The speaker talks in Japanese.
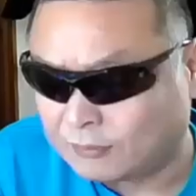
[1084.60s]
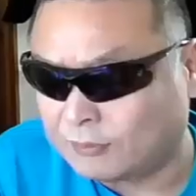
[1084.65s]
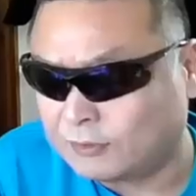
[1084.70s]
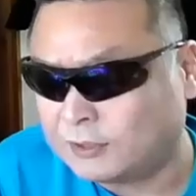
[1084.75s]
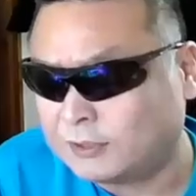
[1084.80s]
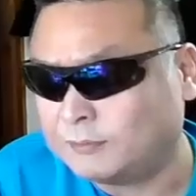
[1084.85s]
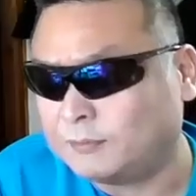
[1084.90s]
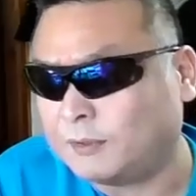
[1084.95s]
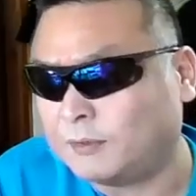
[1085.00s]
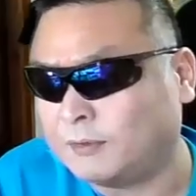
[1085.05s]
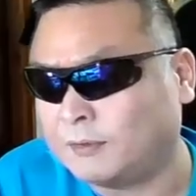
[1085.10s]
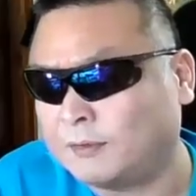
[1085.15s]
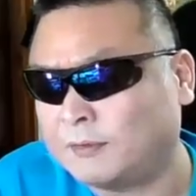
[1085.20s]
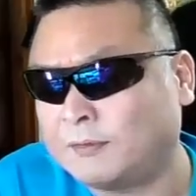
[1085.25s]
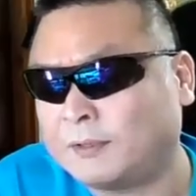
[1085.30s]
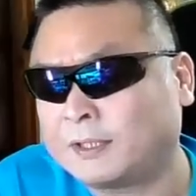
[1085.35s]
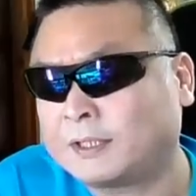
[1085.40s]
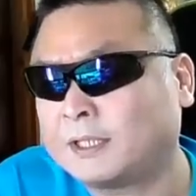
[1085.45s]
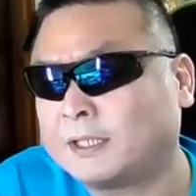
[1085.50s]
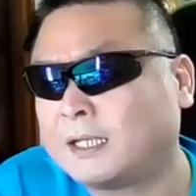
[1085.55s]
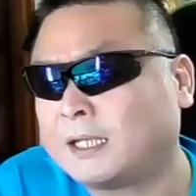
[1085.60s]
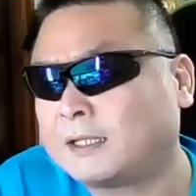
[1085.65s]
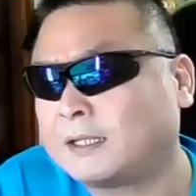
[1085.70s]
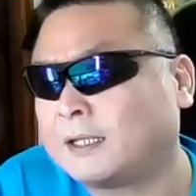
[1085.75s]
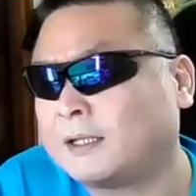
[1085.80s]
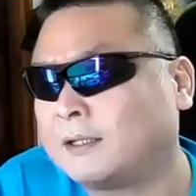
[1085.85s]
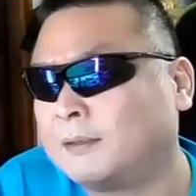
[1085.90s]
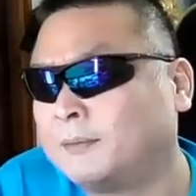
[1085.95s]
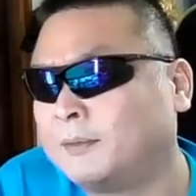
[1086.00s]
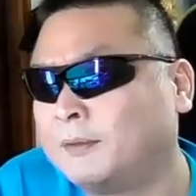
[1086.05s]
とおじも忘れちゃった
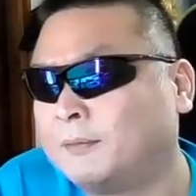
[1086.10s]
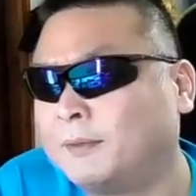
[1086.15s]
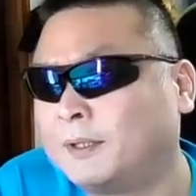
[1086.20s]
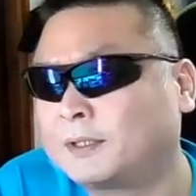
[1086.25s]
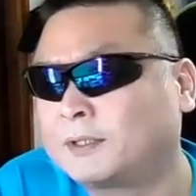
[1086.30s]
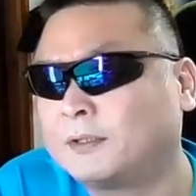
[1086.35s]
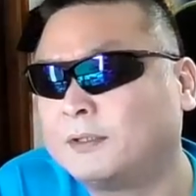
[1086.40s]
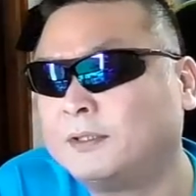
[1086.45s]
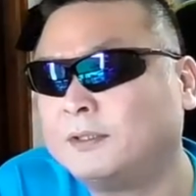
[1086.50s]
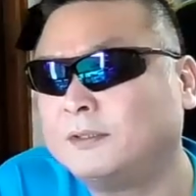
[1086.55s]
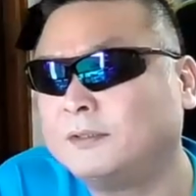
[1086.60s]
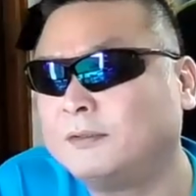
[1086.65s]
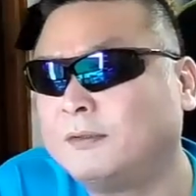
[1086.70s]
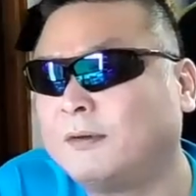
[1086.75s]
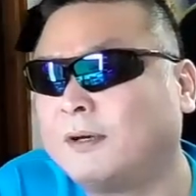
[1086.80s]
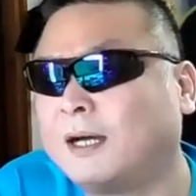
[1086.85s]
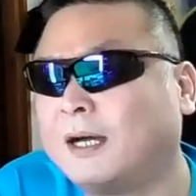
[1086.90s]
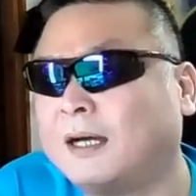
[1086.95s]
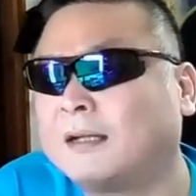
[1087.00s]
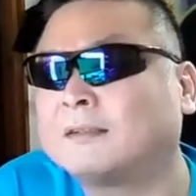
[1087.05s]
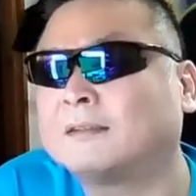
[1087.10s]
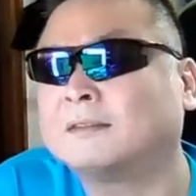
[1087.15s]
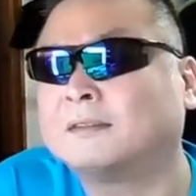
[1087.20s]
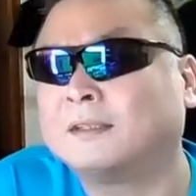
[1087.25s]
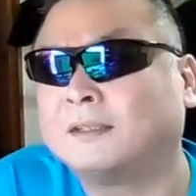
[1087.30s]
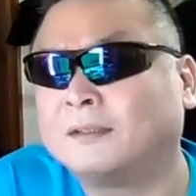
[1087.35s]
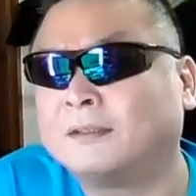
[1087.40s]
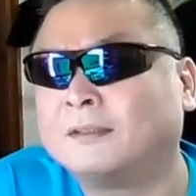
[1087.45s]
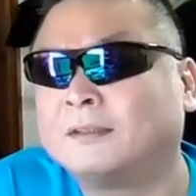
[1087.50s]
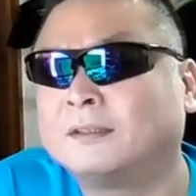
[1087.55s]
けどもまあそういうのがあるん
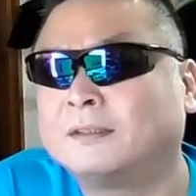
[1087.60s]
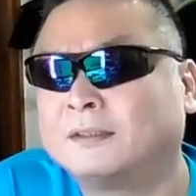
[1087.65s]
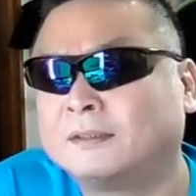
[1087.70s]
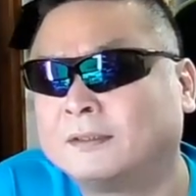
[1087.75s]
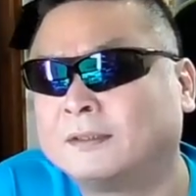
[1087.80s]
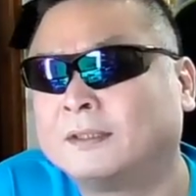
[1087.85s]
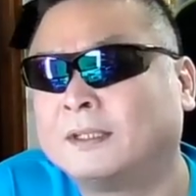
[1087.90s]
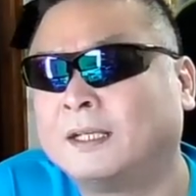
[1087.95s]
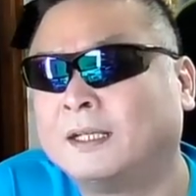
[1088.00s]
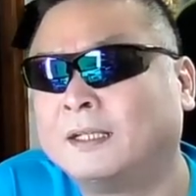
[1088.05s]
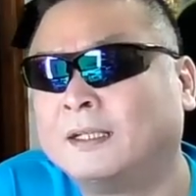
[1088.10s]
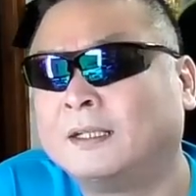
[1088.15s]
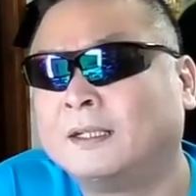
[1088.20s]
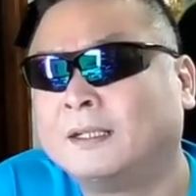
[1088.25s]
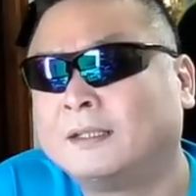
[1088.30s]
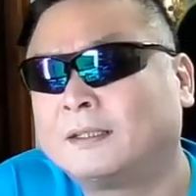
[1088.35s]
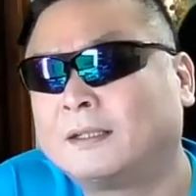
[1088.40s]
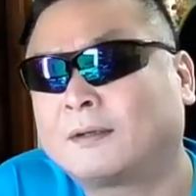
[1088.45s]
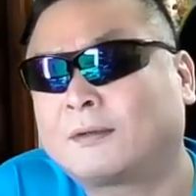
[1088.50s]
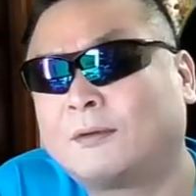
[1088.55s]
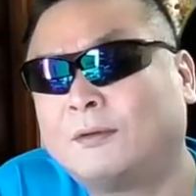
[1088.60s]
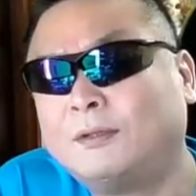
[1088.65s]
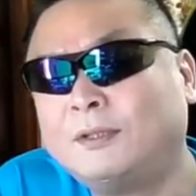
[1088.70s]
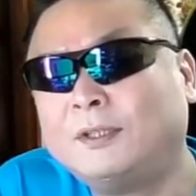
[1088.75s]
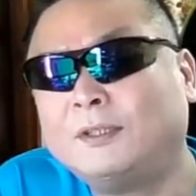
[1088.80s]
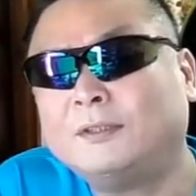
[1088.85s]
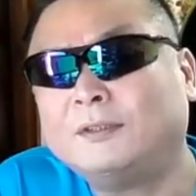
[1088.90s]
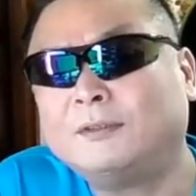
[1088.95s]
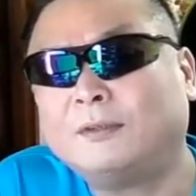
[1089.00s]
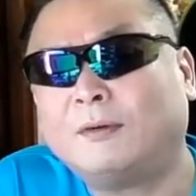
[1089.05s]
だよ。ね、こうい
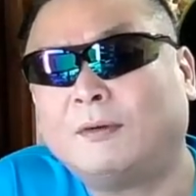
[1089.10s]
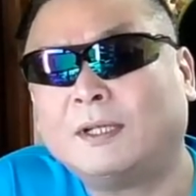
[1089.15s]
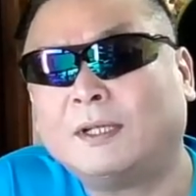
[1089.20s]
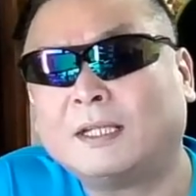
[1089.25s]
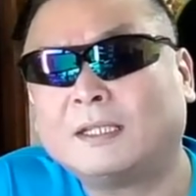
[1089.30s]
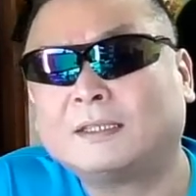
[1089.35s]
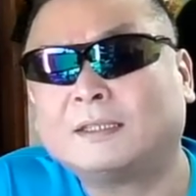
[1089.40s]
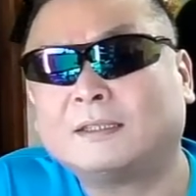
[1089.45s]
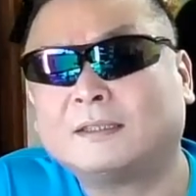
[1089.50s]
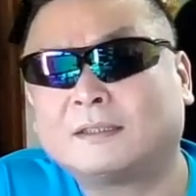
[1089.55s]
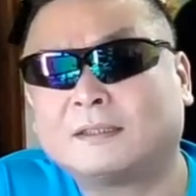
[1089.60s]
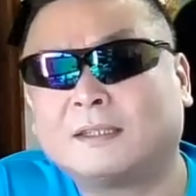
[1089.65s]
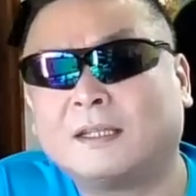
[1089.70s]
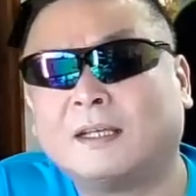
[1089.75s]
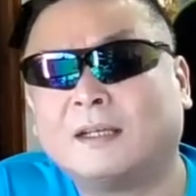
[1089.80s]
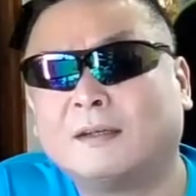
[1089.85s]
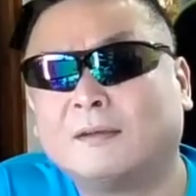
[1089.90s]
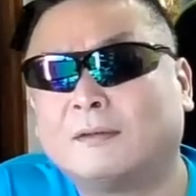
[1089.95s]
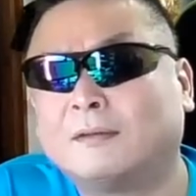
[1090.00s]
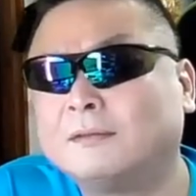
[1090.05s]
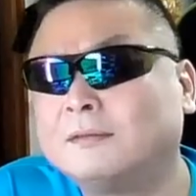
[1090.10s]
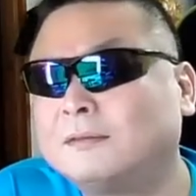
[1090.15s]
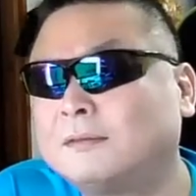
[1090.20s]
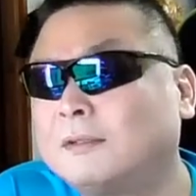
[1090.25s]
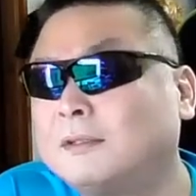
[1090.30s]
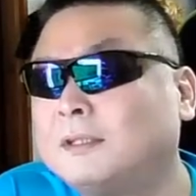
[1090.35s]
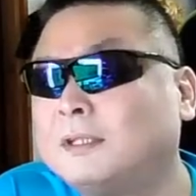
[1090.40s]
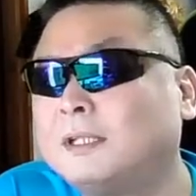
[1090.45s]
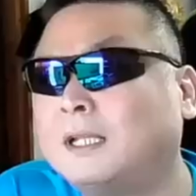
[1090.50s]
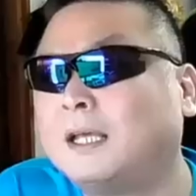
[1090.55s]
うお話って本
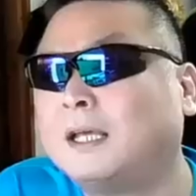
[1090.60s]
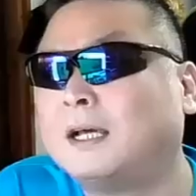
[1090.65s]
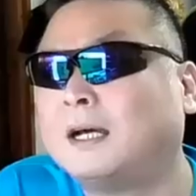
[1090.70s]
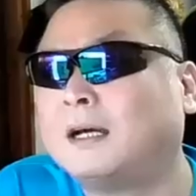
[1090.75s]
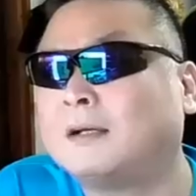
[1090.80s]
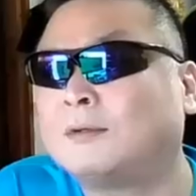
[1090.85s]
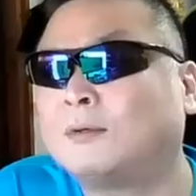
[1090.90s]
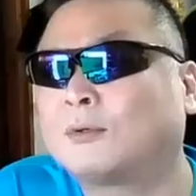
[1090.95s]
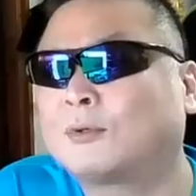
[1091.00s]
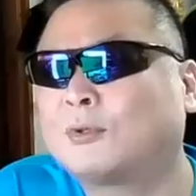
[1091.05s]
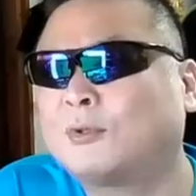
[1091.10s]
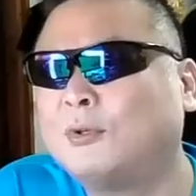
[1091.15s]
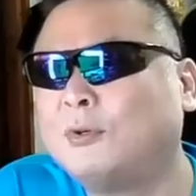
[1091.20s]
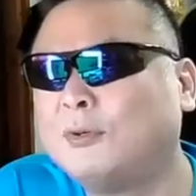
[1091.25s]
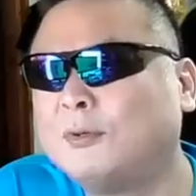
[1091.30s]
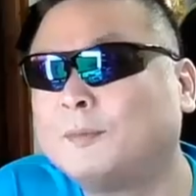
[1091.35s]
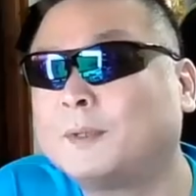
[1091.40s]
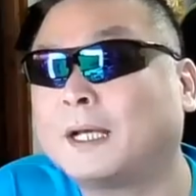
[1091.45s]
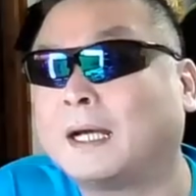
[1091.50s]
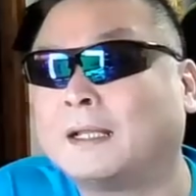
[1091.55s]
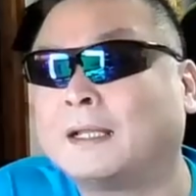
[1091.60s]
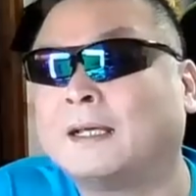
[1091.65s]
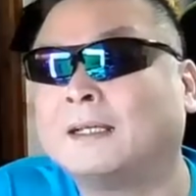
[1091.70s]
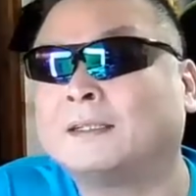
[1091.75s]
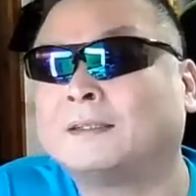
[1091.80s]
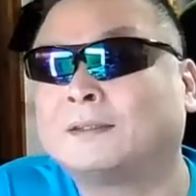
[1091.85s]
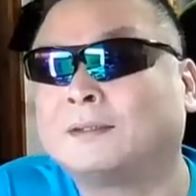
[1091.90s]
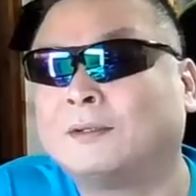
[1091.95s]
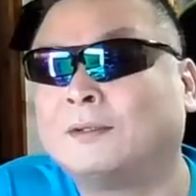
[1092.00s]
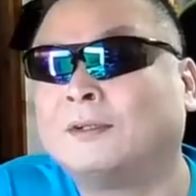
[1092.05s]
当にねあの興味がない
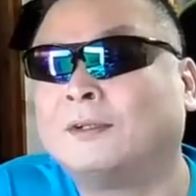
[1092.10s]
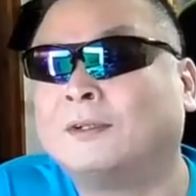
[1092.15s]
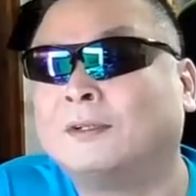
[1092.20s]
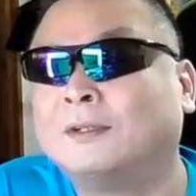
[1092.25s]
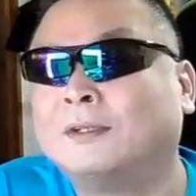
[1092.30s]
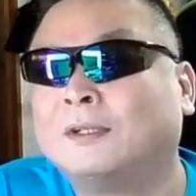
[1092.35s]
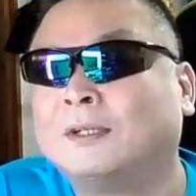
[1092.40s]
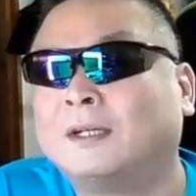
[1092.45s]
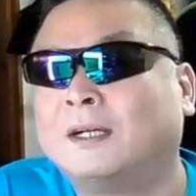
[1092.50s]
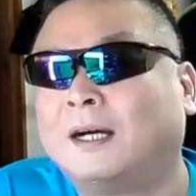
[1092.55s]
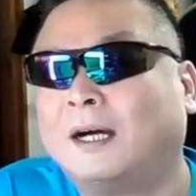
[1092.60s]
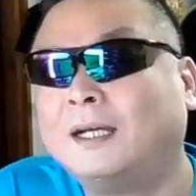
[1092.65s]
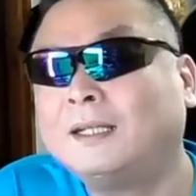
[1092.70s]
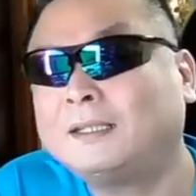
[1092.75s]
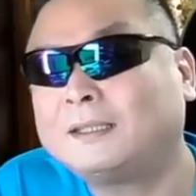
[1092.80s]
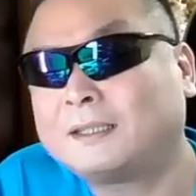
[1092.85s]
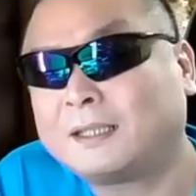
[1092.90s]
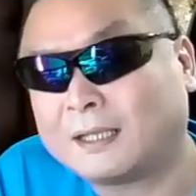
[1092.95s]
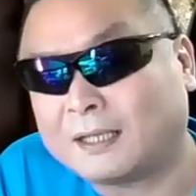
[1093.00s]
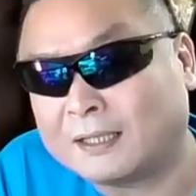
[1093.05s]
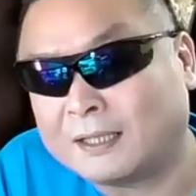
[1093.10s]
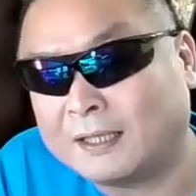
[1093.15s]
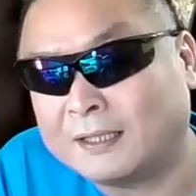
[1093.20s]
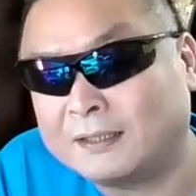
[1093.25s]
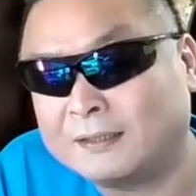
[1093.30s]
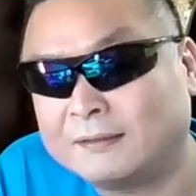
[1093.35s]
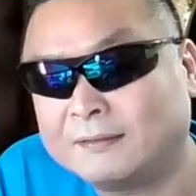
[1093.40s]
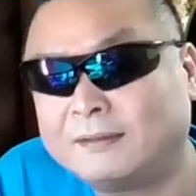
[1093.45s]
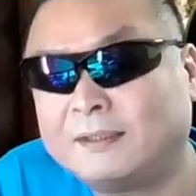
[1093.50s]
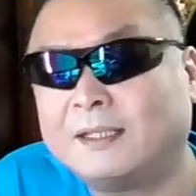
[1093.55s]
と入ってかな
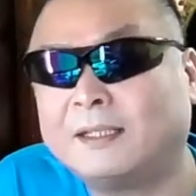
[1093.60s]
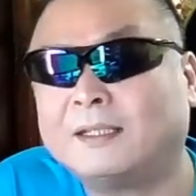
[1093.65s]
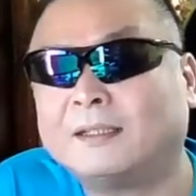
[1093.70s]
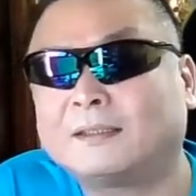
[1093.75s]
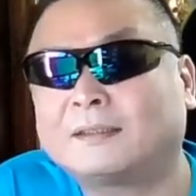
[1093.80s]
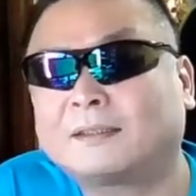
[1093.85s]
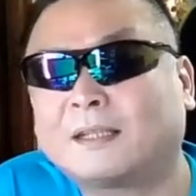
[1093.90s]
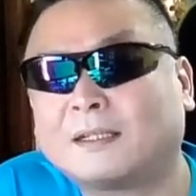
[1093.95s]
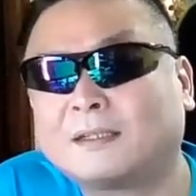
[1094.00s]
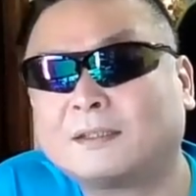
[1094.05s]
いで